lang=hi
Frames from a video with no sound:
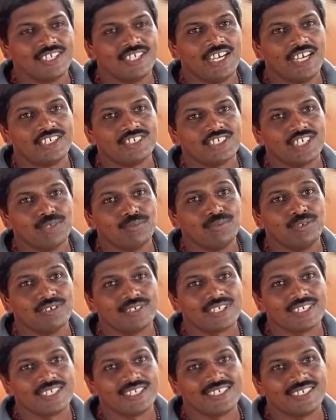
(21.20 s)
चना अच्छा
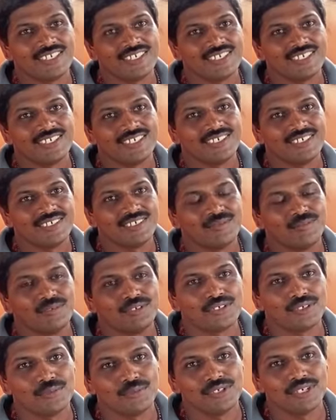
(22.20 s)
फूल रहा है मुरमुरे
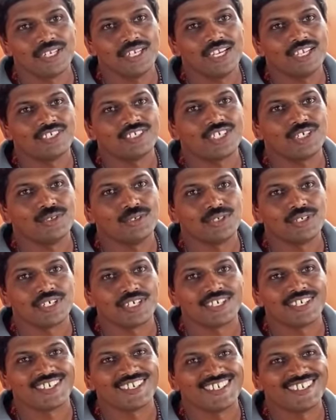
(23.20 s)
मुरमुरे अच्छा हो
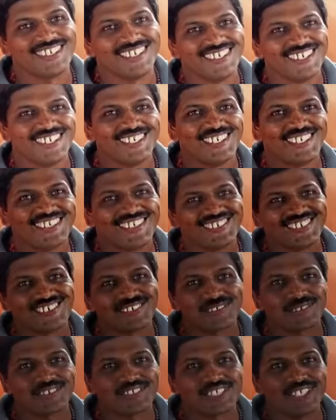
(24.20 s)
रहा है और है
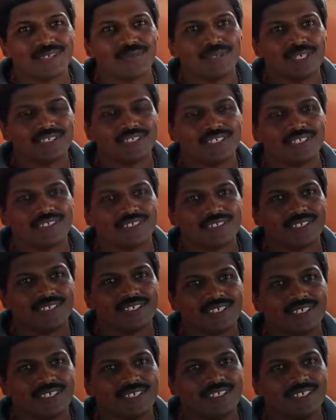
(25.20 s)
सब सब और जो
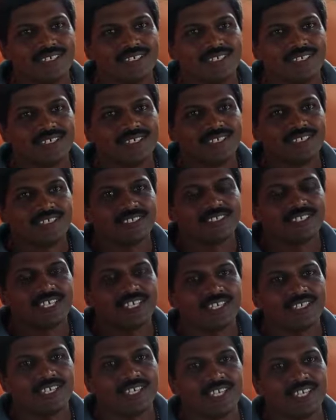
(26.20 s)
सिंगदाने
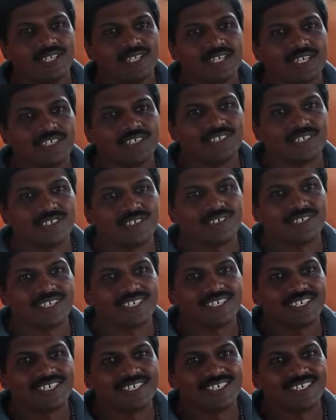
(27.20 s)
सिंगदाने ही अच्छा हो रहा है